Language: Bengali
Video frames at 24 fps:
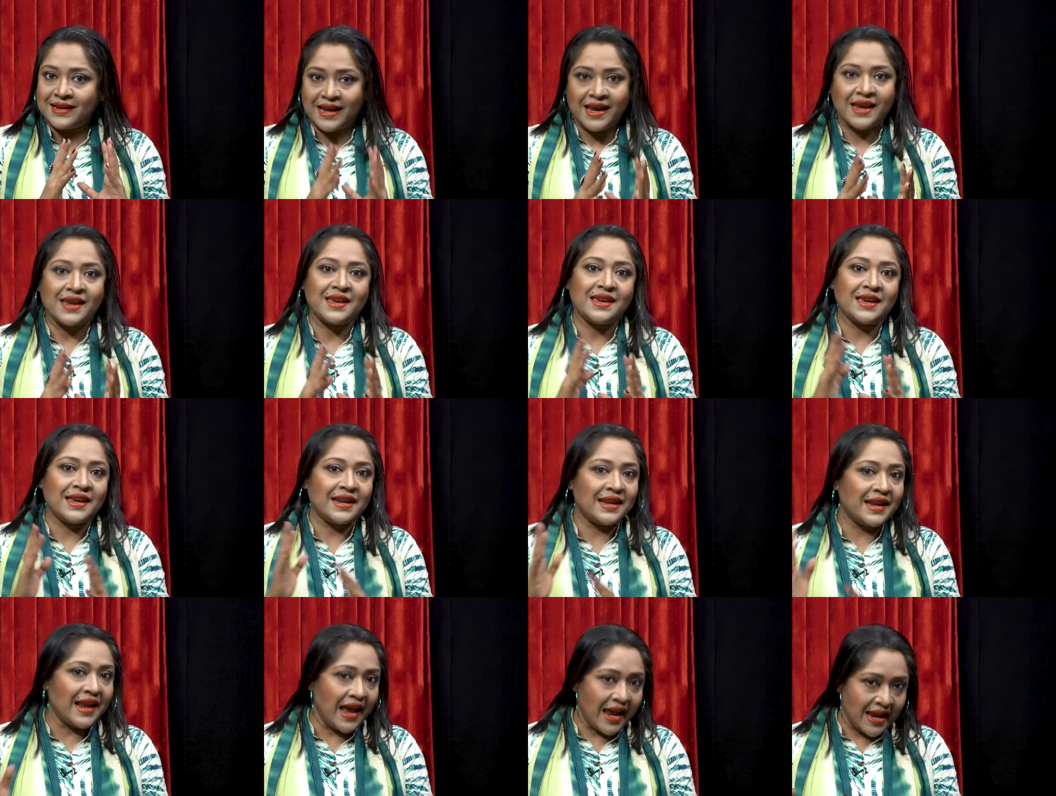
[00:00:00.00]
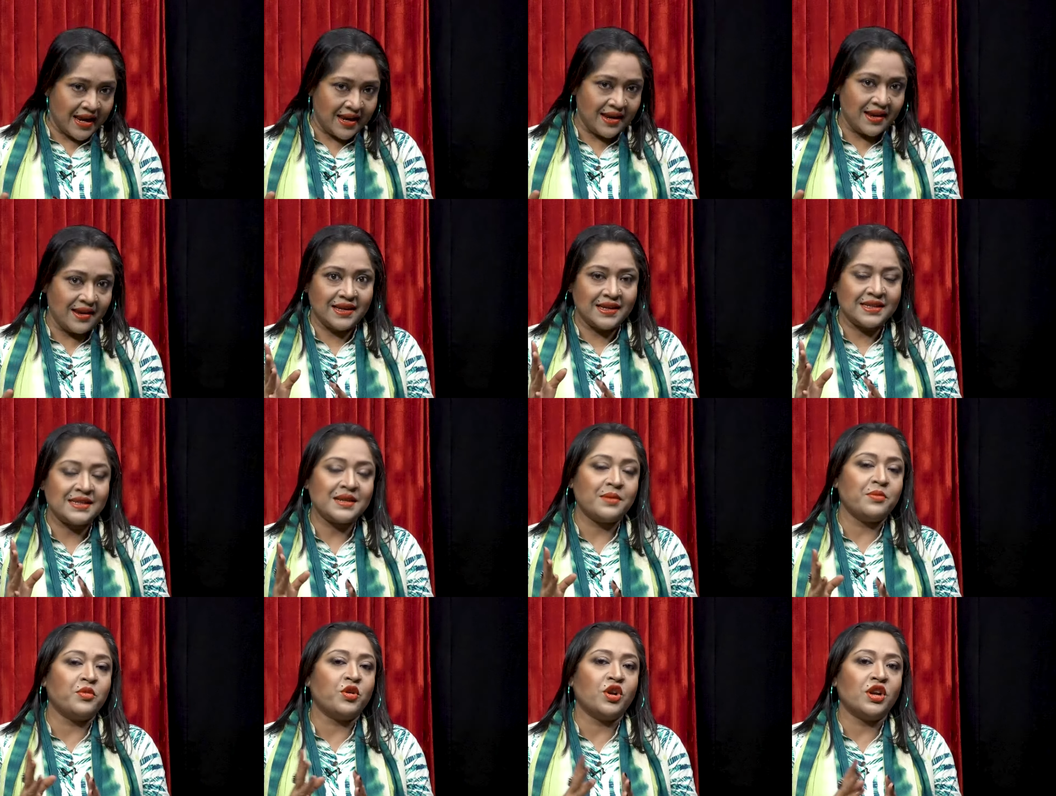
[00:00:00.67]
ন্যায়কে ন্যায়
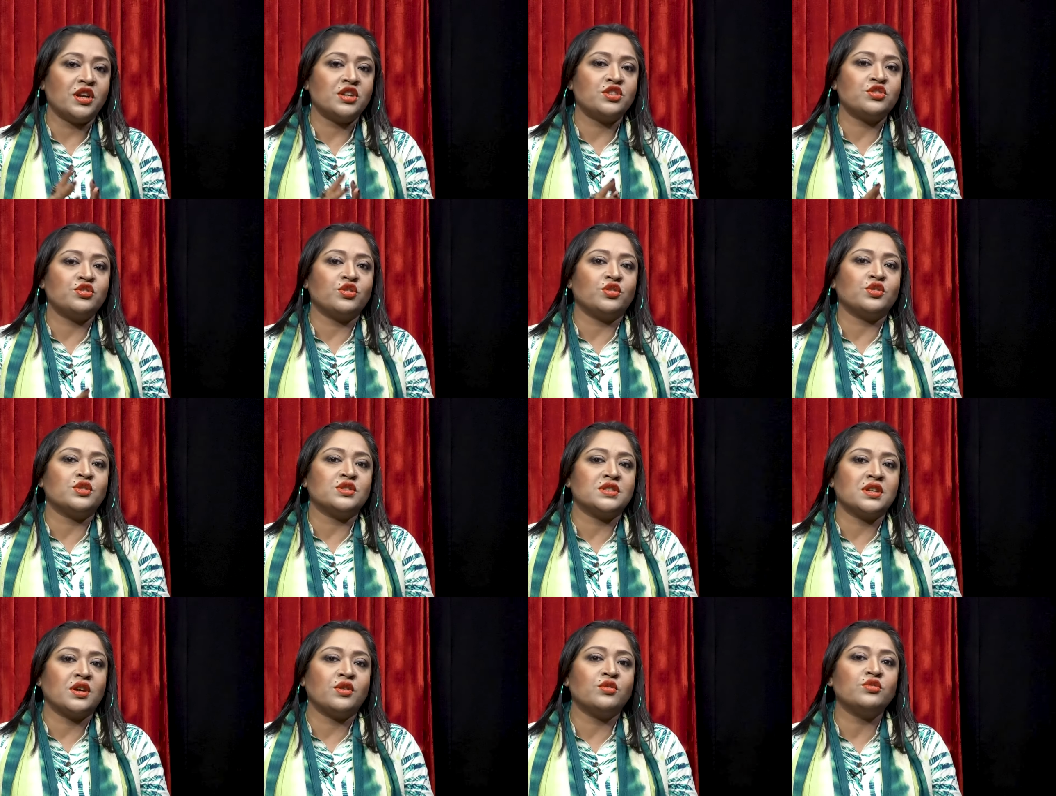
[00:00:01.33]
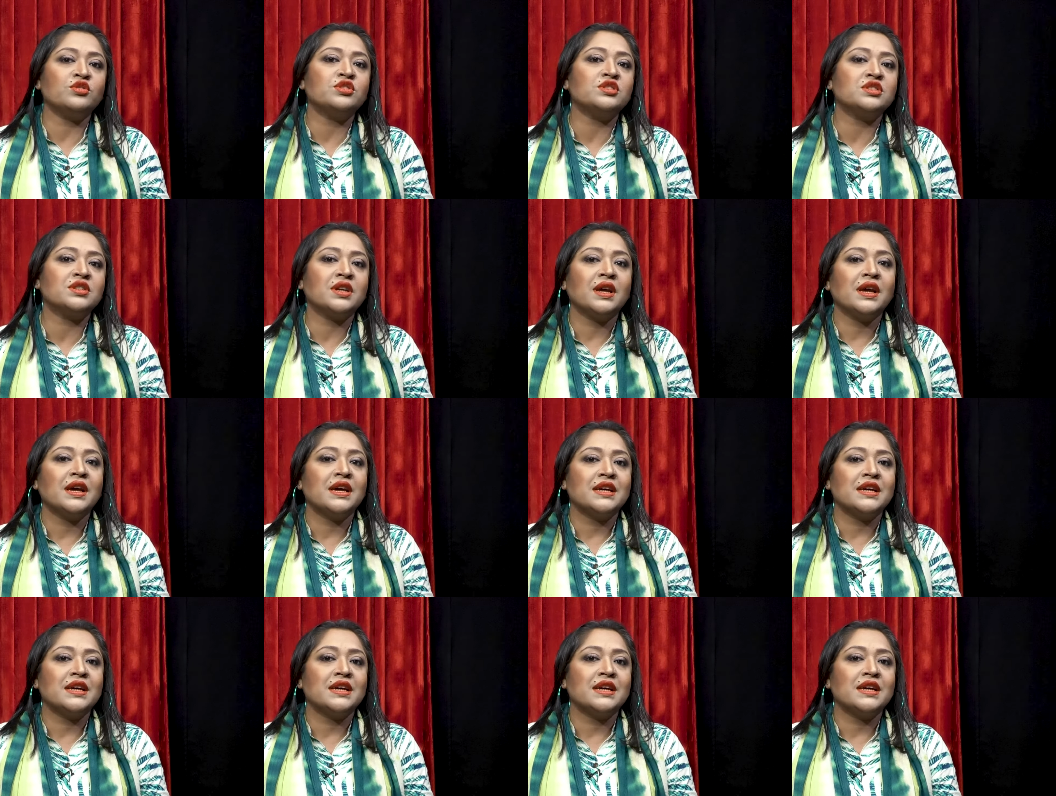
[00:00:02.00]
এটা বলার সৎসাহস